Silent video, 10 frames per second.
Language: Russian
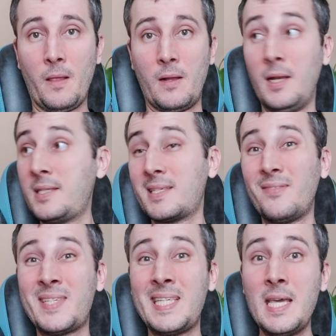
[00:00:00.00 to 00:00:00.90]
Лица
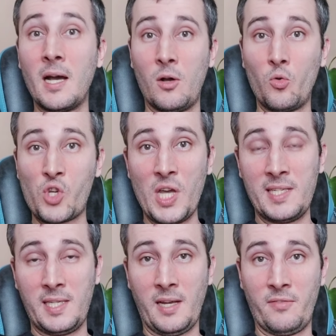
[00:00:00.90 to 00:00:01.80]
всех
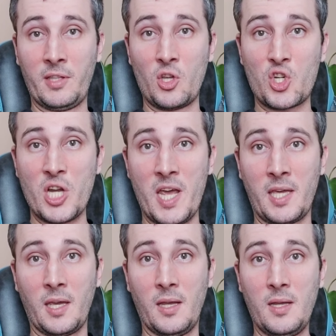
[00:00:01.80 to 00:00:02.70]
участников этой
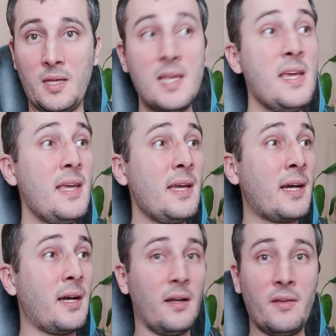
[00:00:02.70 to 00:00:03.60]
шайки. И
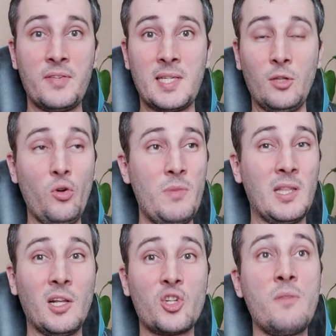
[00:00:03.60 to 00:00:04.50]
их э, физиономии
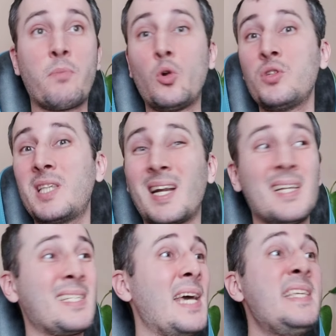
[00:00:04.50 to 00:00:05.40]
должны просто
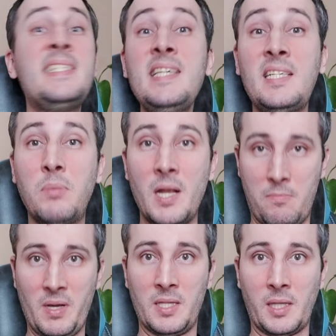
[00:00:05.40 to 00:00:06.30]
разойтись были
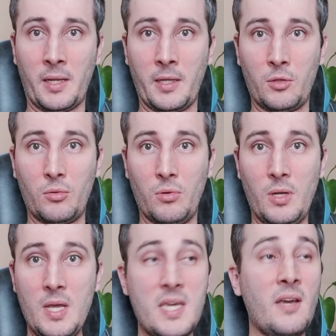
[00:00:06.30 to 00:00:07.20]
по интернету.
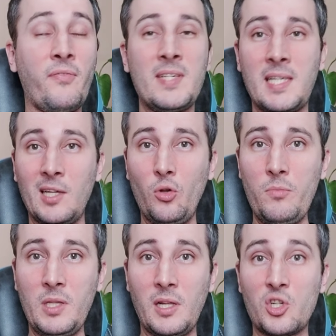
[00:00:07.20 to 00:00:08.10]
Их
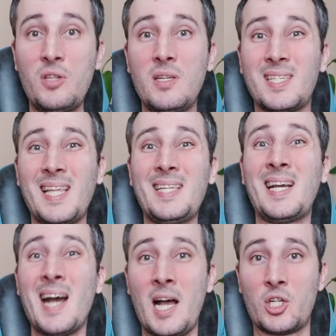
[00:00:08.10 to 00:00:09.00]
физиономии должны знать
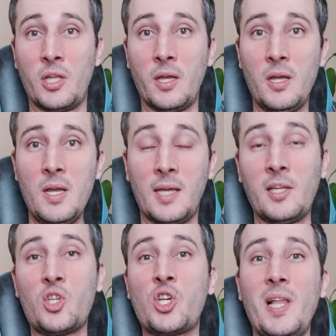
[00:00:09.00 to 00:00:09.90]
каждый.
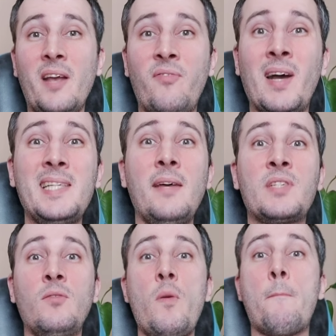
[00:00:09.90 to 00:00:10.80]
Этот человек, входя в
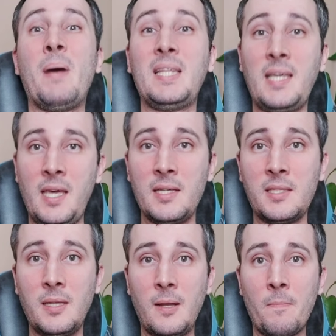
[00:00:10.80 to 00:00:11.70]
свой
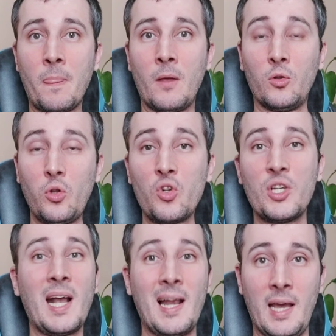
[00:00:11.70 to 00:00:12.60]
подъезд, он
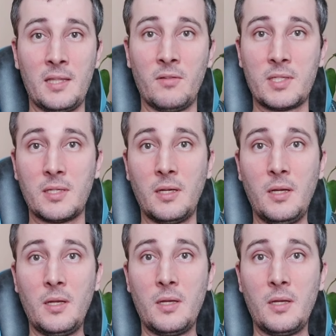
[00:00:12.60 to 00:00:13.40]
должен оглядываться.